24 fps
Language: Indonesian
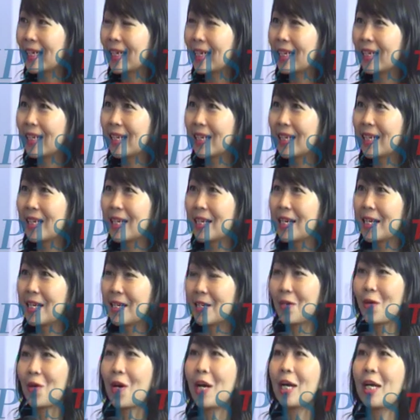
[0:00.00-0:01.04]
Hmm.
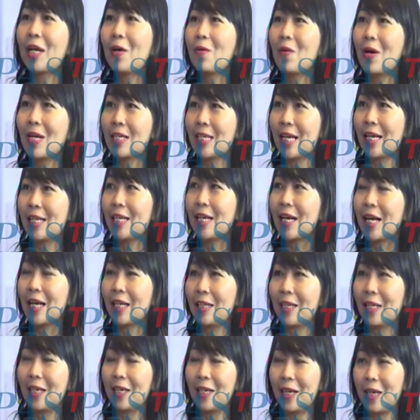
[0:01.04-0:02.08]
Orang dewasa aja
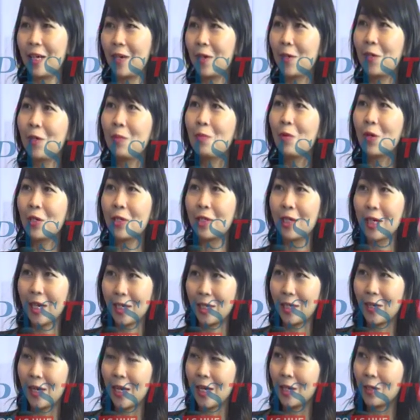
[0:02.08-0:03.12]
kalau di bosnya
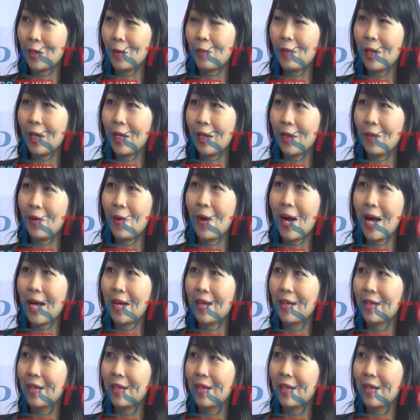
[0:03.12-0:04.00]
kasih langsung bilang nih, wah